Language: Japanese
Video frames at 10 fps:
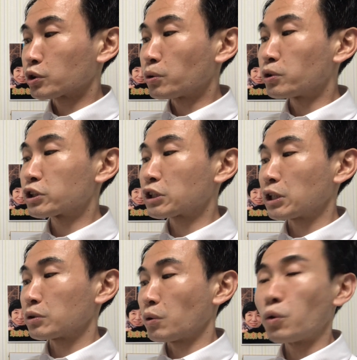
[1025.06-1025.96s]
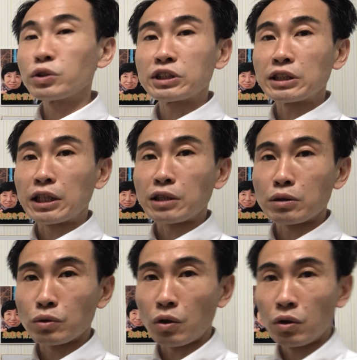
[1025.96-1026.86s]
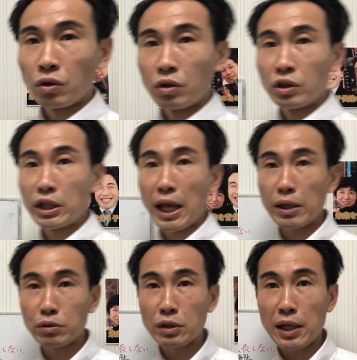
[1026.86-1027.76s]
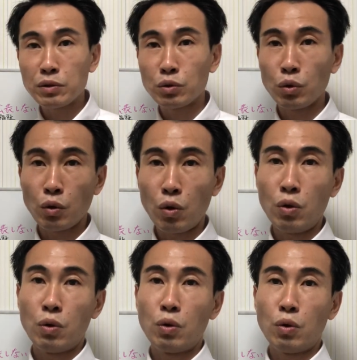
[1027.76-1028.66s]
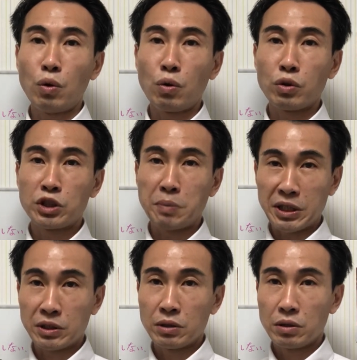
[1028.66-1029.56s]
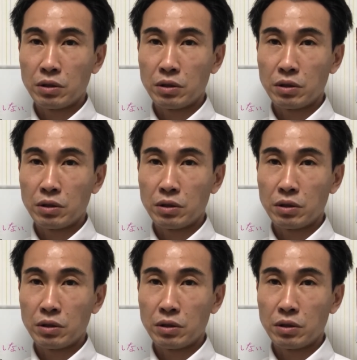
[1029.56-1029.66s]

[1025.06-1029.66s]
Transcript: 長時間の放置にあたるとネグレクトと報告します